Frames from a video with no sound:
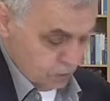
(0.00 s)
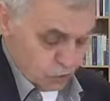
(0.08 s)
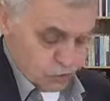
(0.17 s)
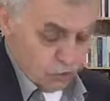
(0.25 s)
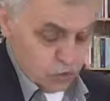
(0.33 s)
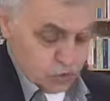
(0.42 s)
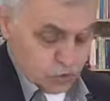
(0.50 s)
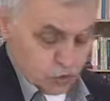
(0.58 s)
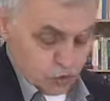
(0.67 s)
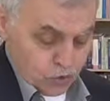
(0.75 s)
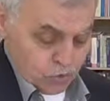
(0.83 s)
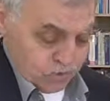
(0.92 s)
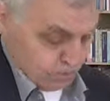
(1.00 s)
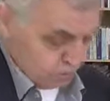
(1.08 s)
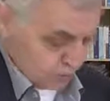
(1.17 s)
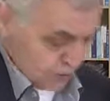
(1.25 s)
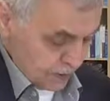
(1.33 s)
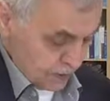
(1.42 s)
Üçüncüsü,
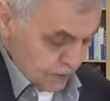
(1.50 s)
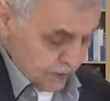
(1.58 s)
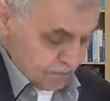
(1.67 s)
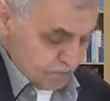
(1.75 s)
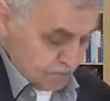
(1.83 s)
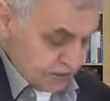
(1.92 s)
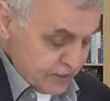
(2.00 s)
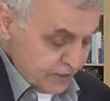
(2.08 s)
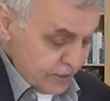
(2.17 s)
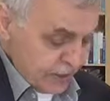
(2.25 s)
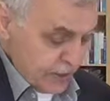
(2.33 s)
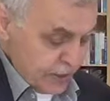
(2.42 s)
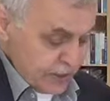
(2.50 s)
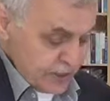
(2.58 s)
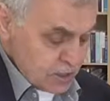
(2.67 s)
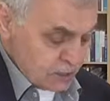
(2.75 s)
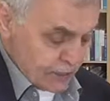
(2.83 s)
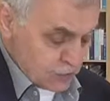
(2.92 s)
bedevilere
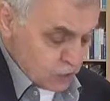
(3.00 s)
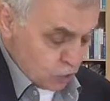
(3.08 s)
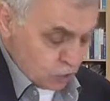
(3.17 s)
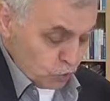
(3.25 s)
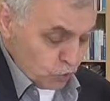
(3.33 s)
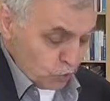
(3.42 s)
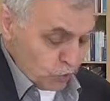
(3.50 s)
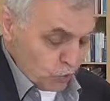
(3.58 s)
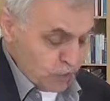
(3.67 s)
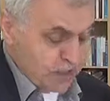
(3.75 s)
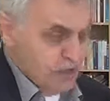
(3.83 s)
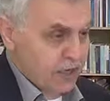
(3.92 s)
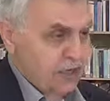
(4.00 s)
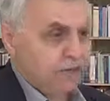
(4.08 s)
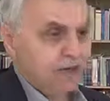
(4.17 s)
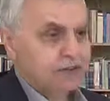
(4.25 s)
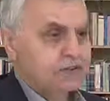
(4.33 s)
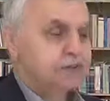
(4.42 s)
nispet çok ulumu u
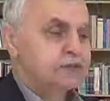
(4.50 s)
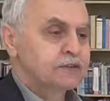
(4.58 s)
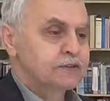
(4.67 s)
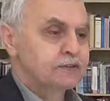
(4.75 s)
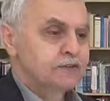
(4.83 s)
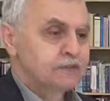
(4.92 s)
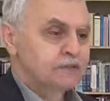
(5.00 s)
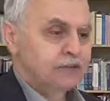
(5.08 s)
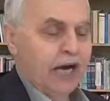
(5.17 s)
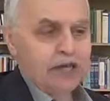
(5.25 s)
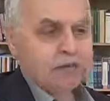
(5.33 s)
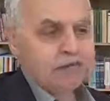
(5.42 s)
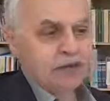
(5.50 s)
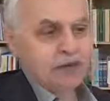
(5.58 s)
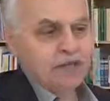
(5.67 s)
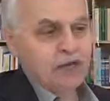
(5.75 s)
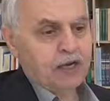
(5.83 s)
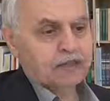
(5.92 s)
nazariye vardır. Yani
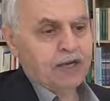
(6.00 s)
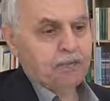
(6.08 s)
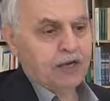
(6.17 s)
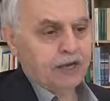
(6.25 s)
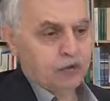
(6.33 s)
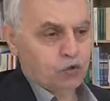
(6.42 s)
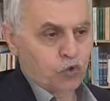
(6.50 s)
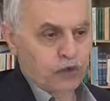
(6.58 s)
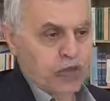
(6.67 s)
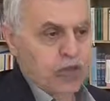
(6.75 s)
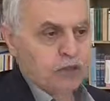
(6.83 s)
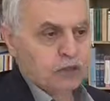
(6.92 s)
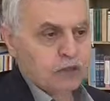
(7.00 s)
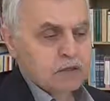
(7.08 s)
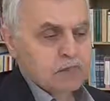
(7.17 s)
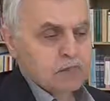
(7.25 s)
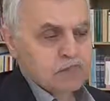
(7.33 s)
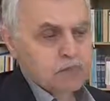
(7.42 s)
bedevi adamlara göre
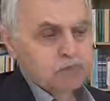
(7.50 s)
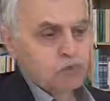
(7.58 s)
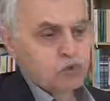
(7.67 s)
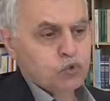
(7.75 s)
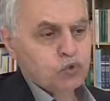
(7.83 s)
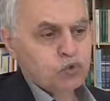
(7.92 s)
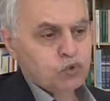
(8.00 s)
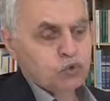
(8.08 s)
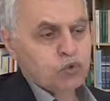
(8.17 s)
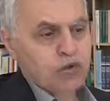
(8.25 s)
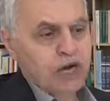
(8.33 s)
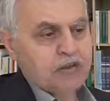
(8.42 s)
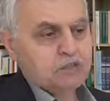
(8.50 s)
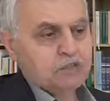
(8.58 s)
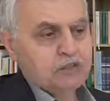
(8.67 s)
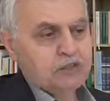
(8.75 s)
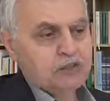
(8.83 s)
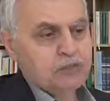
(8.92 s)
bizim bugün çok
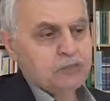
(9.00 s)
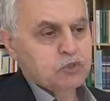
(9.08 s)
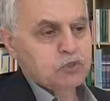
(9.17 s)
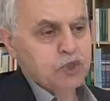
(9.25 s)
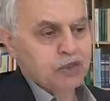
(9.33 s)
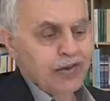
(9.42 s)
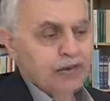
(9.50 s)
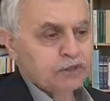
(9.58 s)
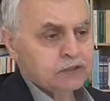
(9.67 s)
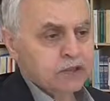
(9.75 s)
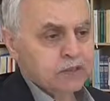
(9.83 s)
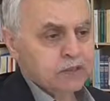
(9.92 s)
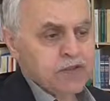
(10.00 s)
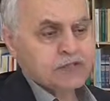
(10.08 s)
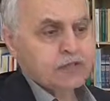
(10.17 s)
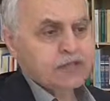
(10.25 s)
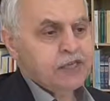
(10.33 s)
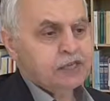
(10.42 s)
rahat bildiğimiz şeyler
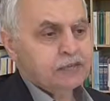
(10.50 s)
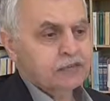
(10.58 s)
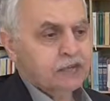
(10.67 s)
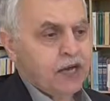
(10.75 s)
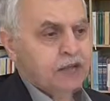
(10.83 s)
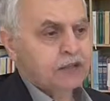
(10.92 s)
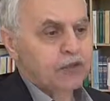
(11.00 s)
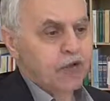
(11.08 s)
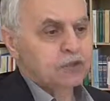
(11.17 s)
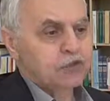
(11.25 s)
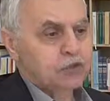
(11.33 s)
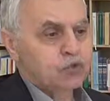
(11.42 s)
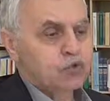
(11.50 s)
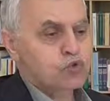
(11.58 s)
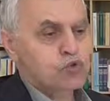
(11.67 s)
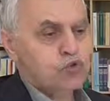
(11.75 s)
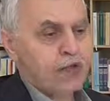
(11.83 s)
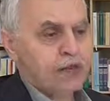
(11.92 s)
nazaridir. Yani ancak
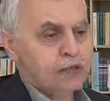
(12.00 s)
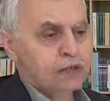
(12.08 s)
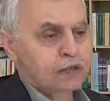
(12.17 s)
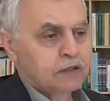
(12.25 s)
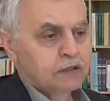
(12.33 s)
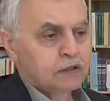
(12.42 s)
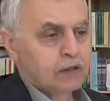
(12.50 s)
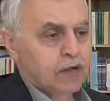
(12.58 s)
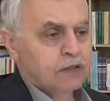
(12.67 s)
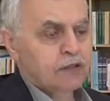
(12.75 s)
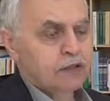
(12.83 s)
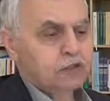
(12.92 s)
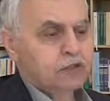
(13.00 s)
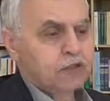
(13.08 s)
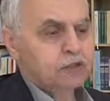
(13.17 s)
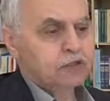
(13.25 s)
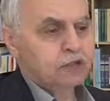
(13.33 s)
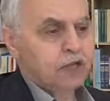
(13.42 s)
düşünerek akıl
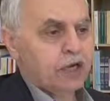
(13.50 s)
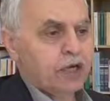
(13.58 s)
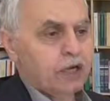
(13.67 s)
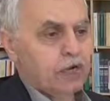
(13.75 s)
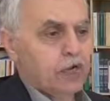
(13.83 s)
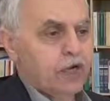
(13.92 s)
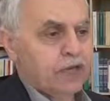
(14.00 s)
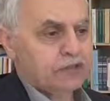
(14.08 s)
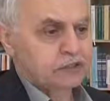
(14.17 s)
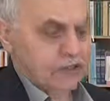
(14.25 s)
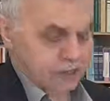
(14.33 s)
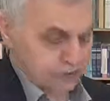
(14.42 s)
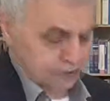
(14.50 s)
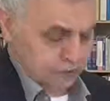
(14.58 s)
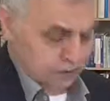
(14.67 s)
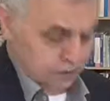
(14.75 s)
çalıştırarak öğrenirler.